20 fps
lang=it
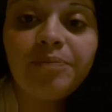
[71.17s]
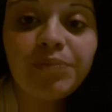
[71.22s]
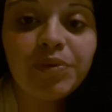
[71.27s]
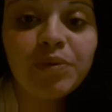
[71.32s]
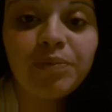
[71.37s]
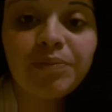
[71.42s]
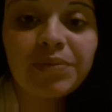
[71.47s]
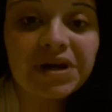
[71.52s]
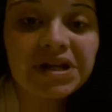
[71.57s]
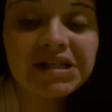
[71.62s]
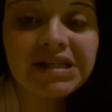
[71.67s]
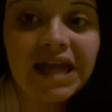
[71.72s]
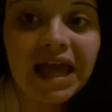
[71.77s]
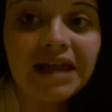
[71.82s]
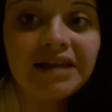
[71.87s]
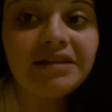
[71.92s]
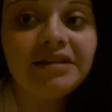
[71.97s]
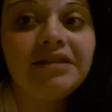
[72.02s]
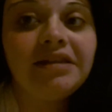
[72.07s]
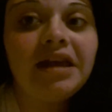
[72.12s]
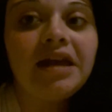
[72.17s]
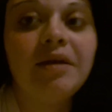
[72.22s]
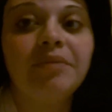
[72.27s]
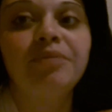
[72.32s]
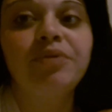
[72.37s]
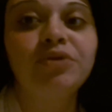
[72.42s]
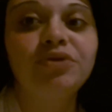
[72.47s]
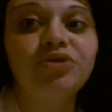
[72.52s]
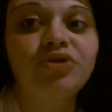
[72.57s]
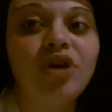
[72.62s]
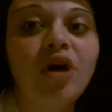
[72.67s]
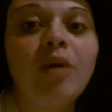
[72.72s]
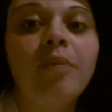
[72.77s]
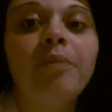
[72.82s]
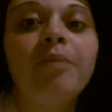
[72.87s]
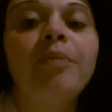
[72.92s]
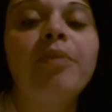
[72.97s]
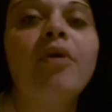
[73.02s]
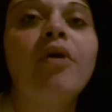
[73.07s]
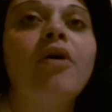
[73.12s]
più presente
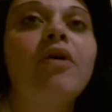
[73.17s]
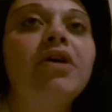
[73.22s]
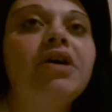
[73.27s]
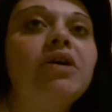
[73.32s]
purtroppo